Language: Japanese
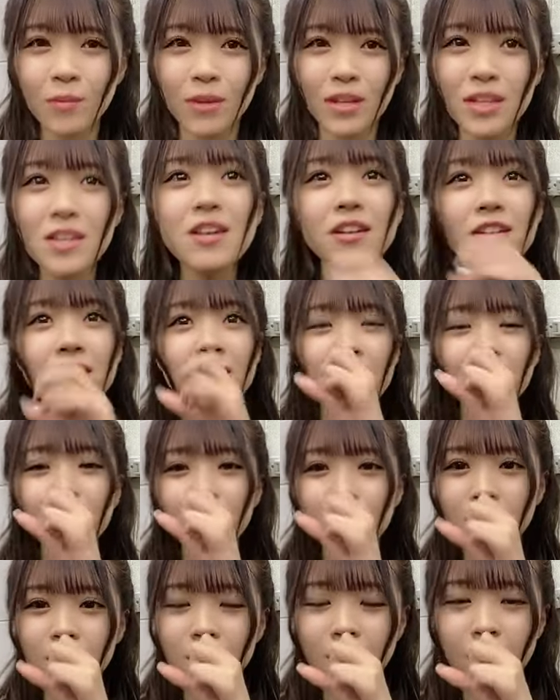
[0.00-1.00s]
家来て
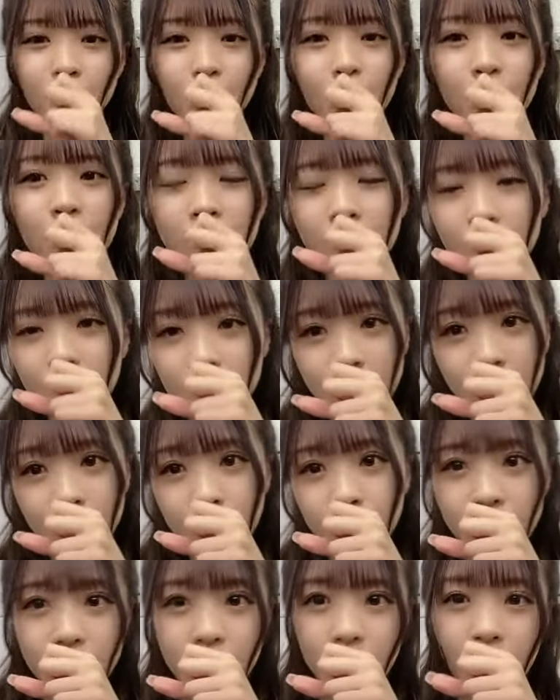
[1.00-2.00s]
くれたり、泊まりに来て
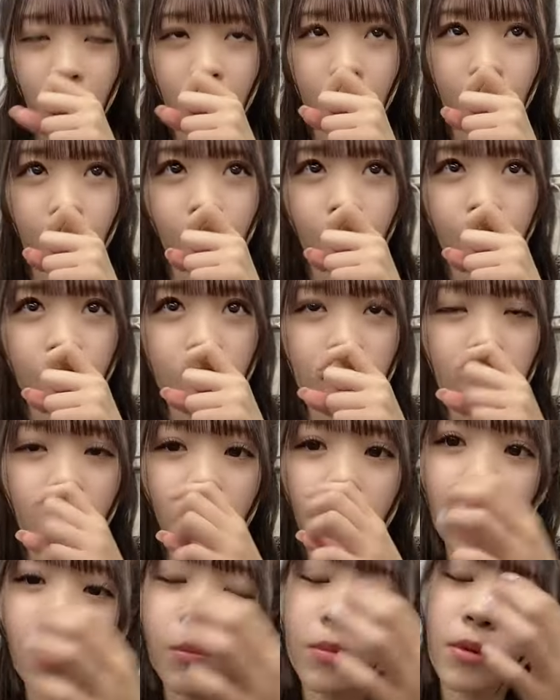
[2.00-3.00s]
くれたり、
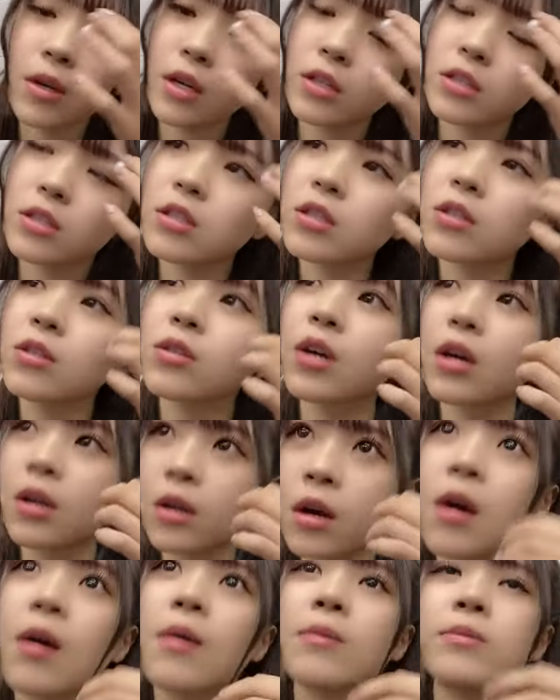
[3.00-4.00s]
何回もかしてるか
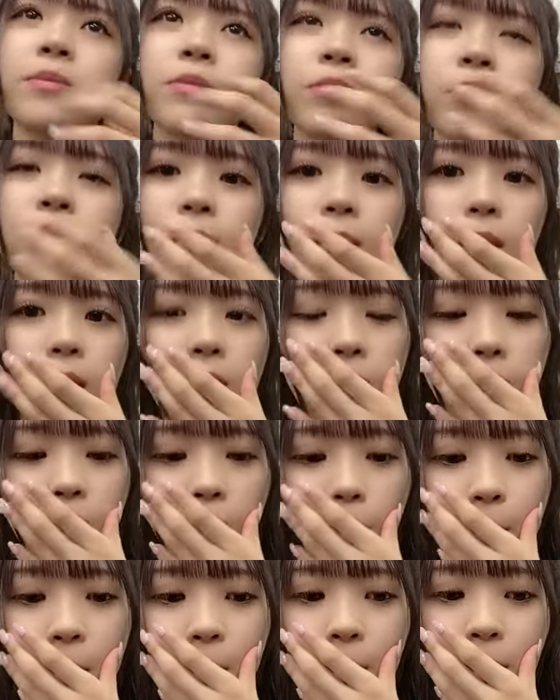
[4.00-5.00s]
ら、
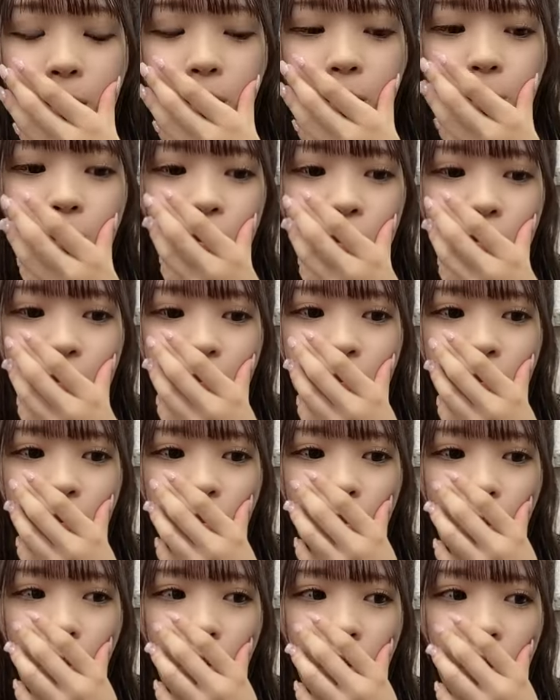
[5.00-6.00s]
ママとも、
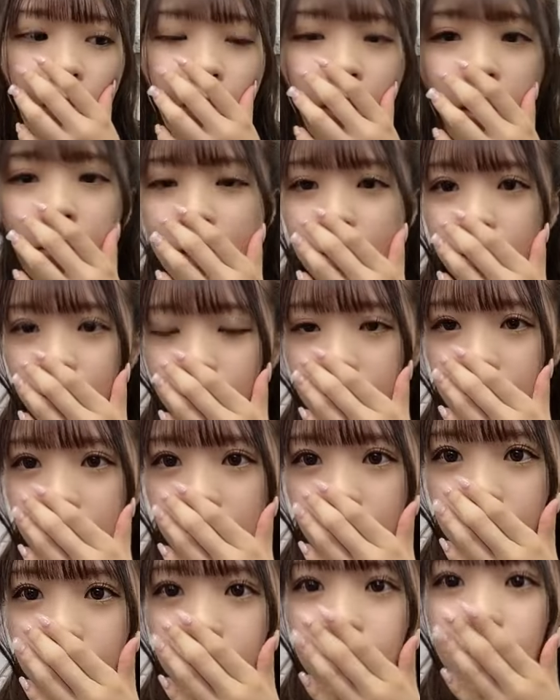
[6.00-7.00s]
でもママと連
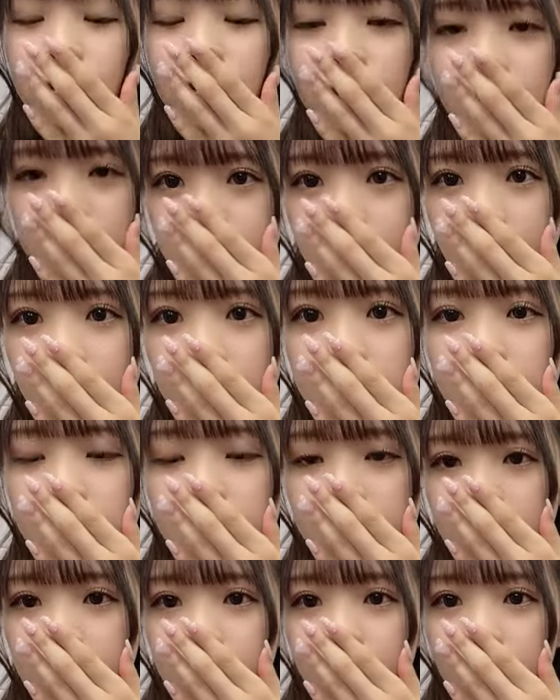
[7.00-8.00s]
絡取ってるんですよ、はさ
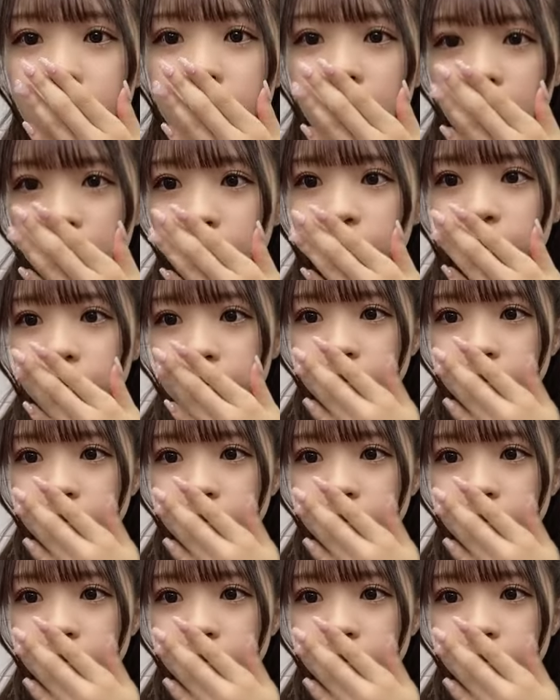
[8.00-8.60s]
ちゃん、はるかの。